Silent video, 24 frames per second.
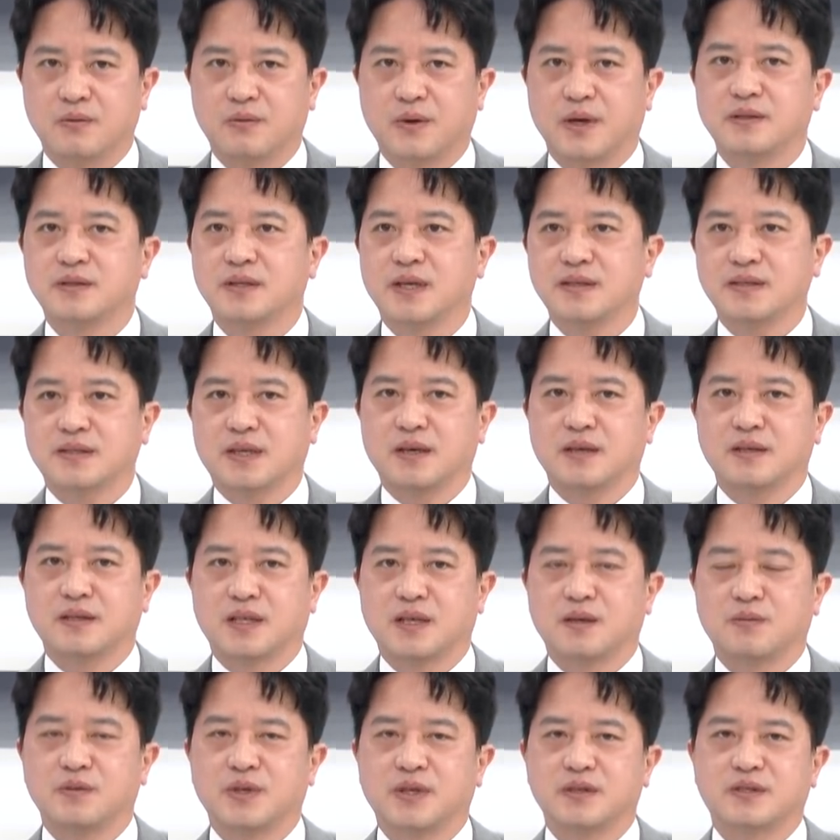음. 굉장히 싸기
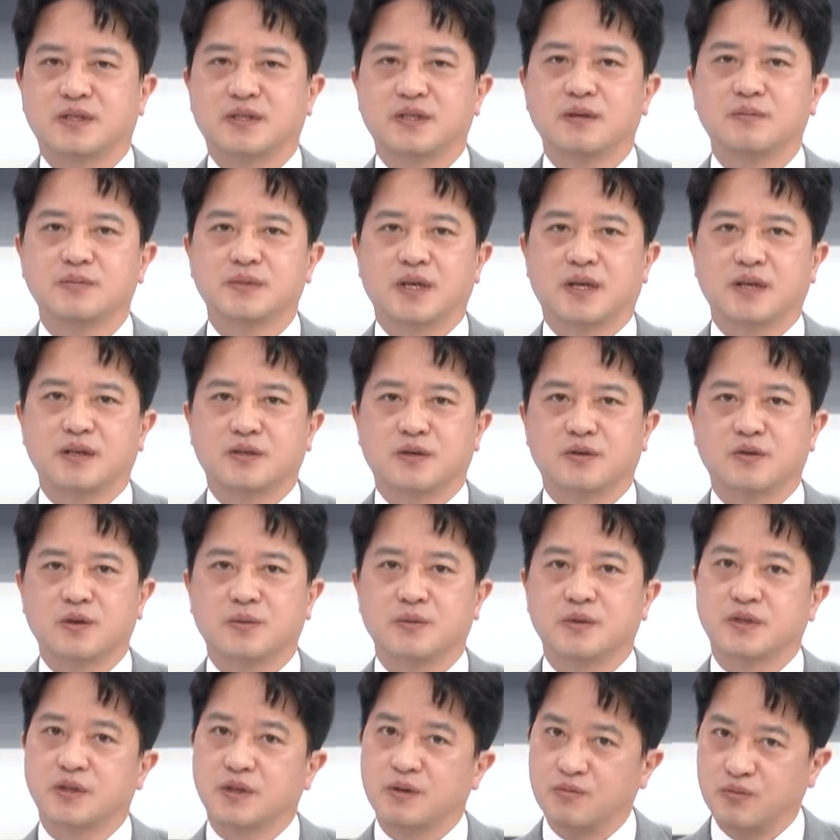때문에 지금 자리
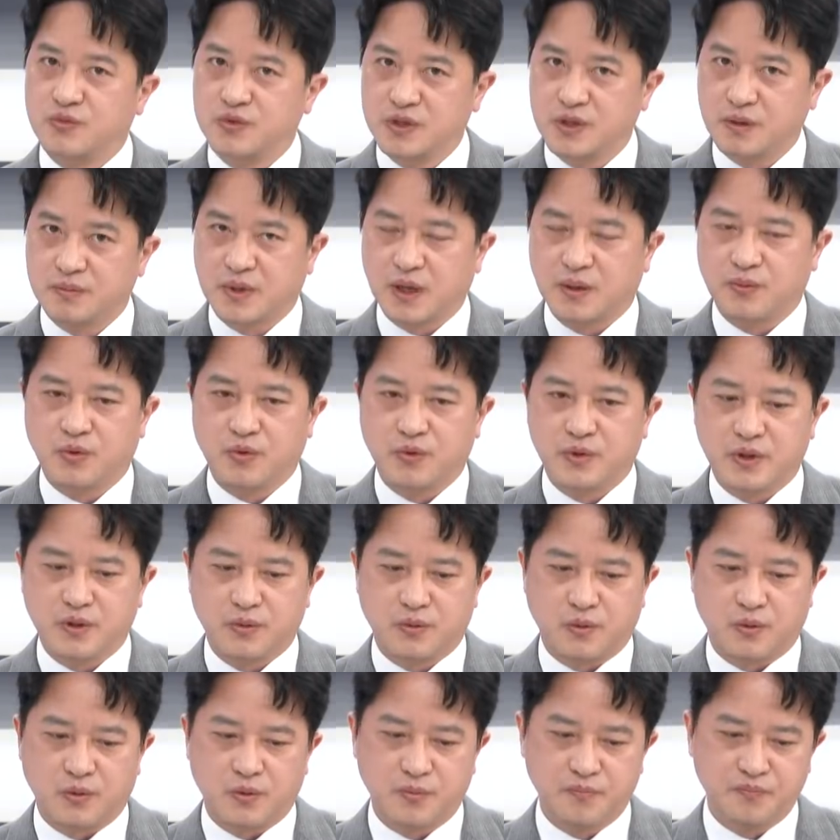정도면 저는 문제 없다 보고
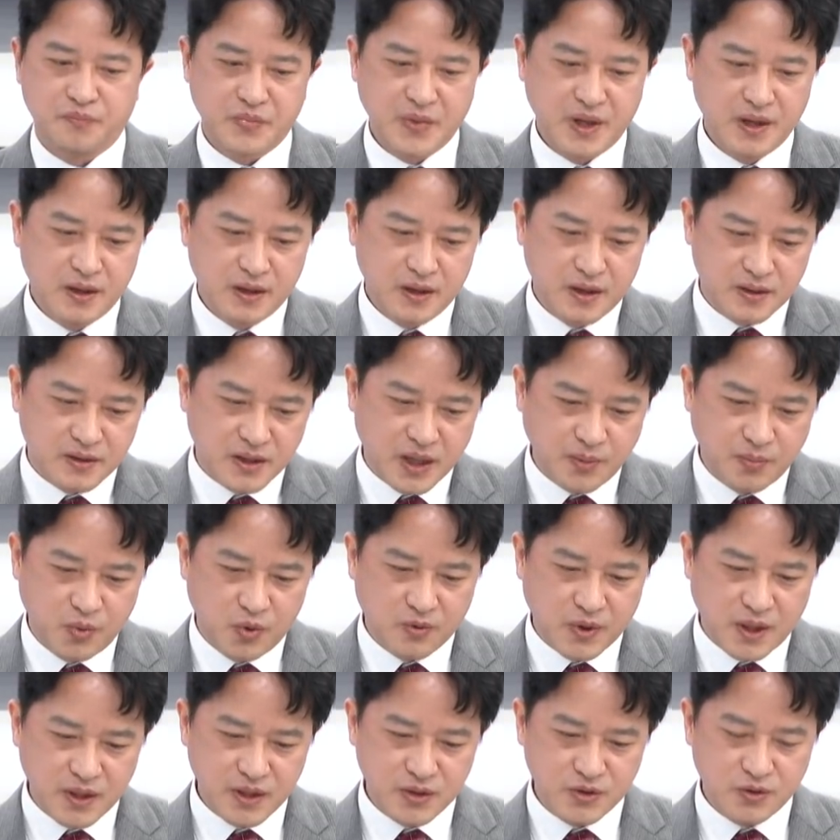있고
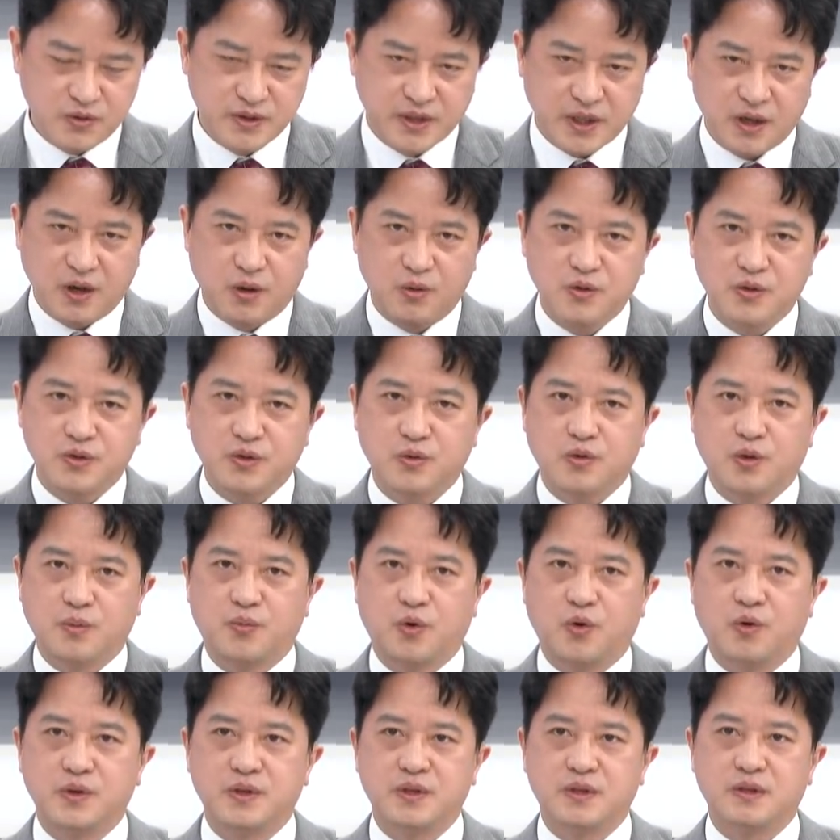낙폭과대줄 제가 올려놓고
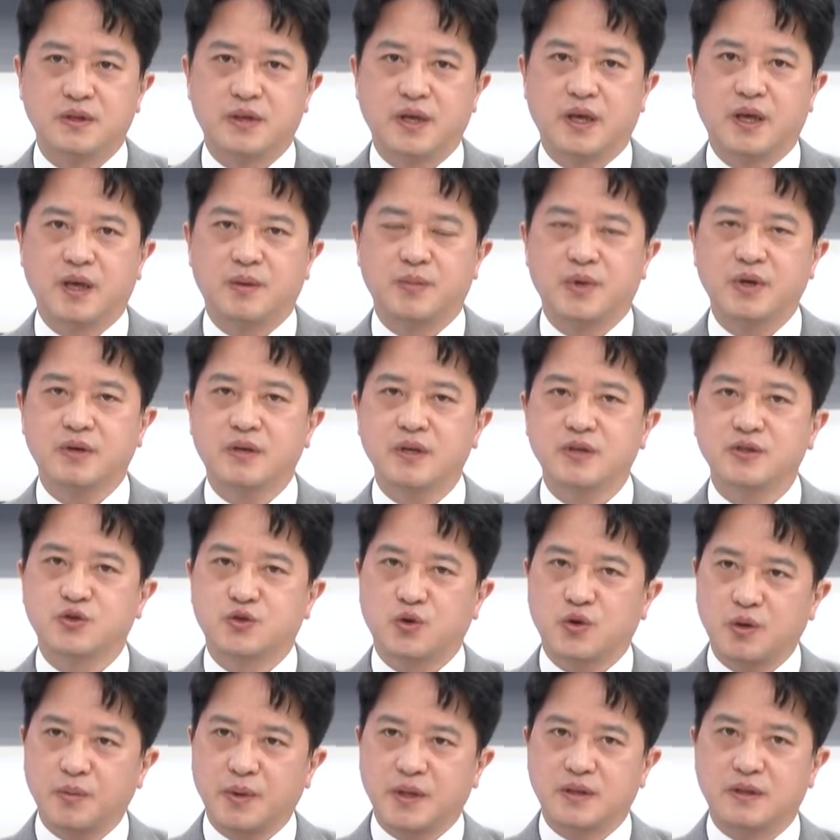보고 있는데 몇 개는 네.
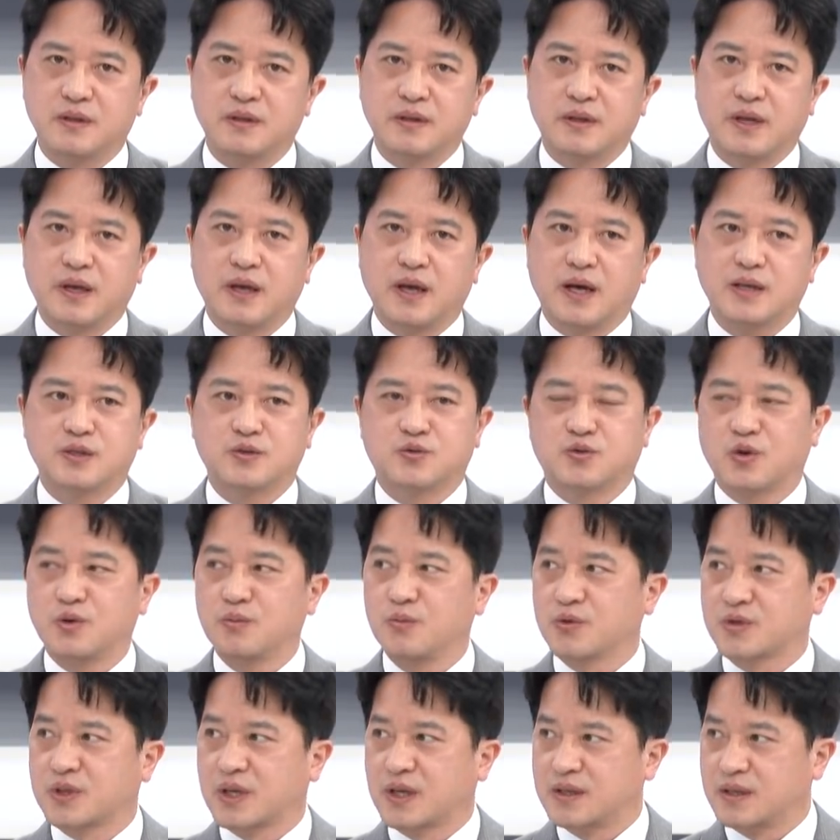졸업했는데 아직 졸업
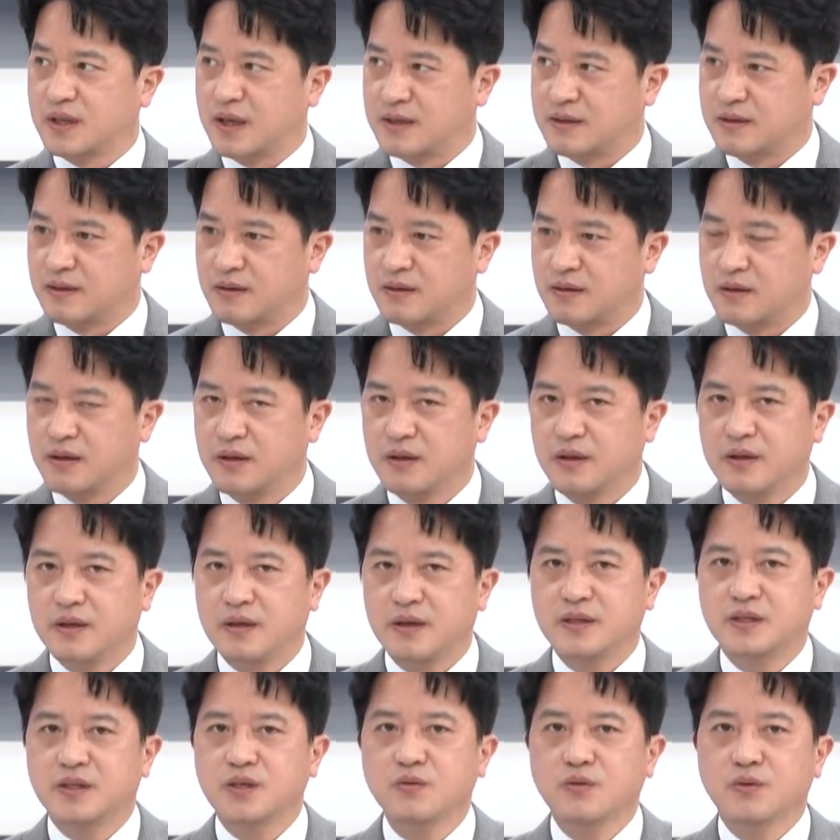못한 애들 네.
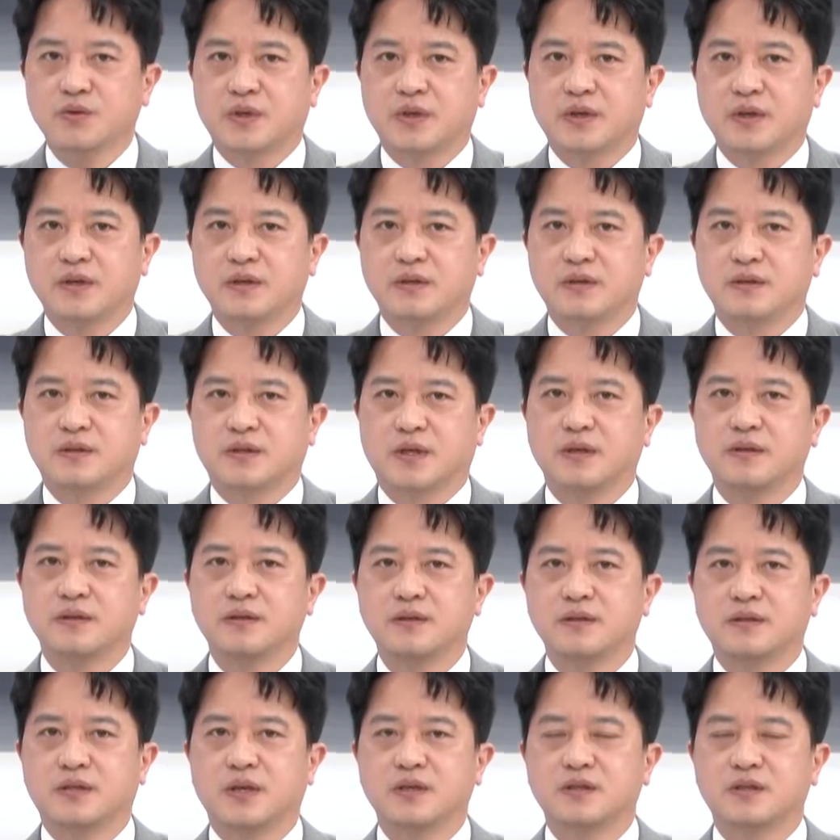이 친구들은
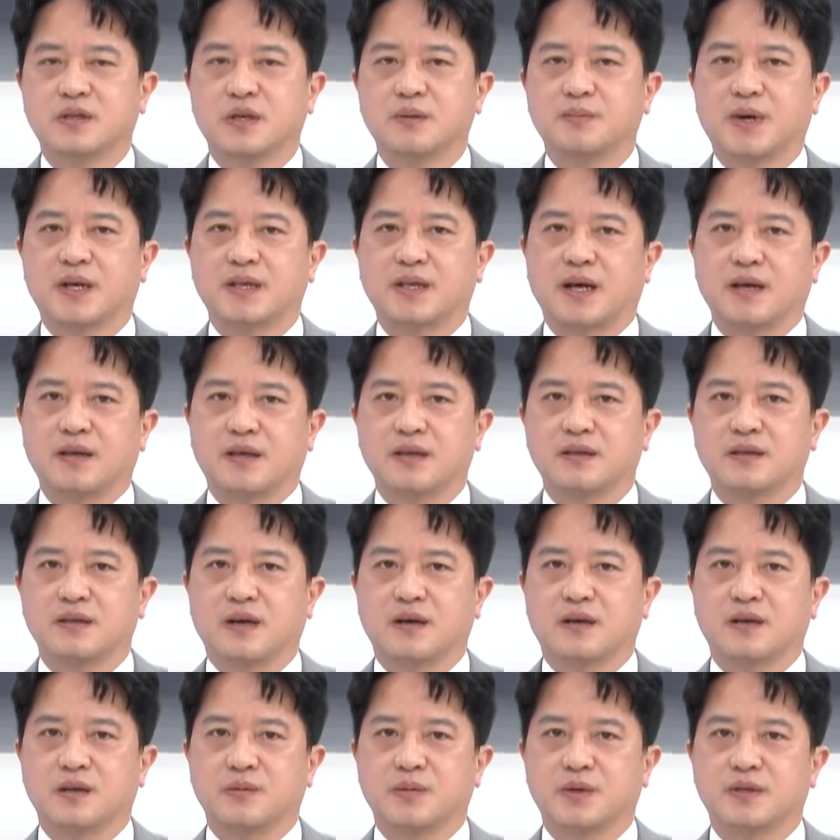전 저점만 안
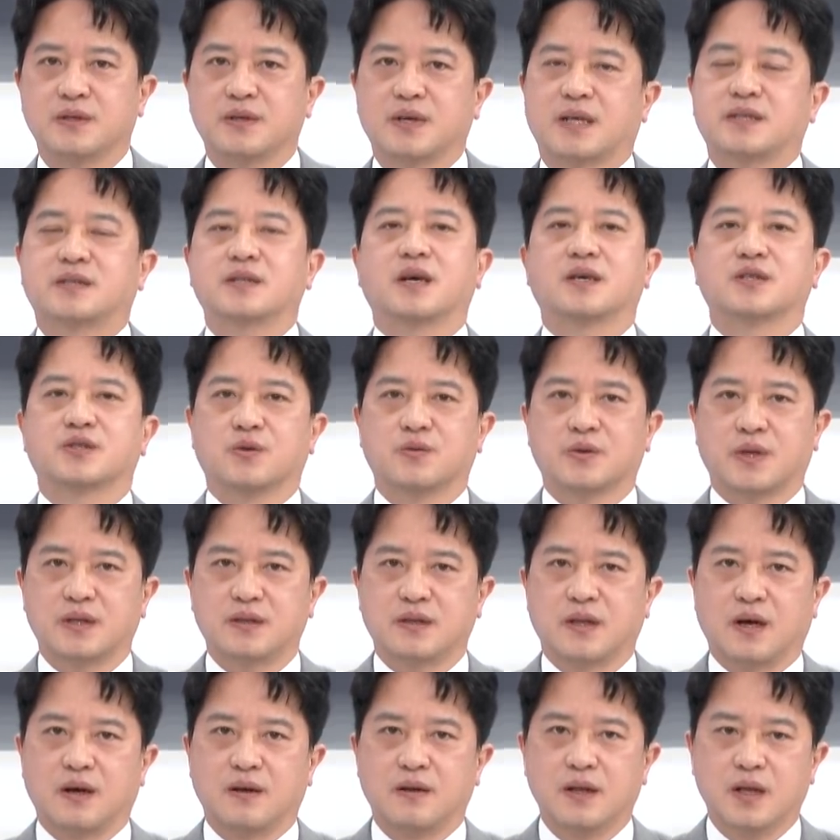깬다 그러면 같이 가셔도
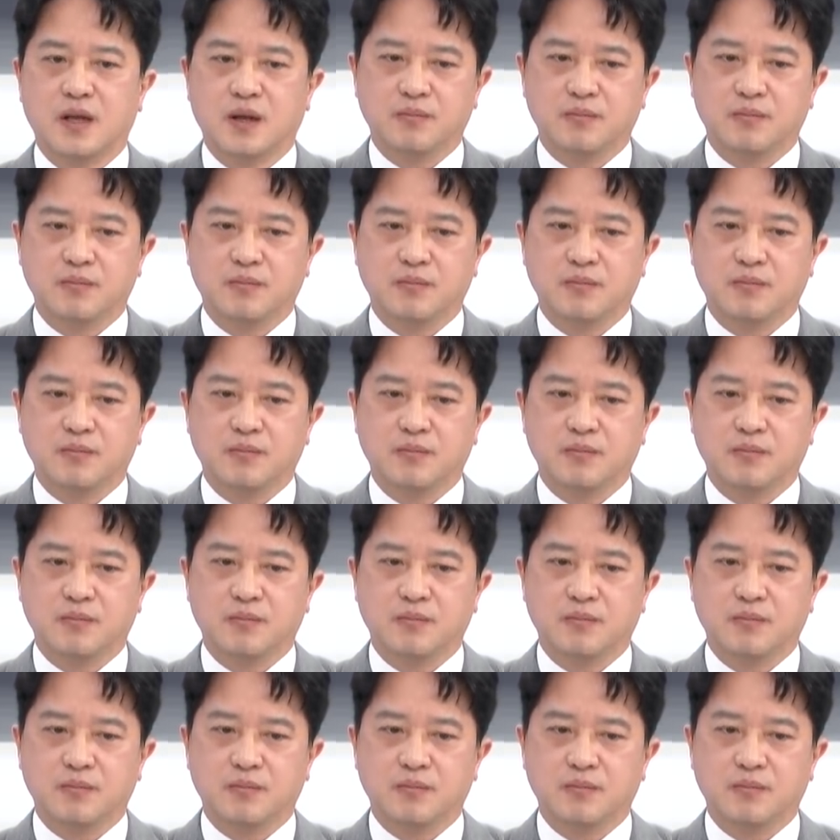된다.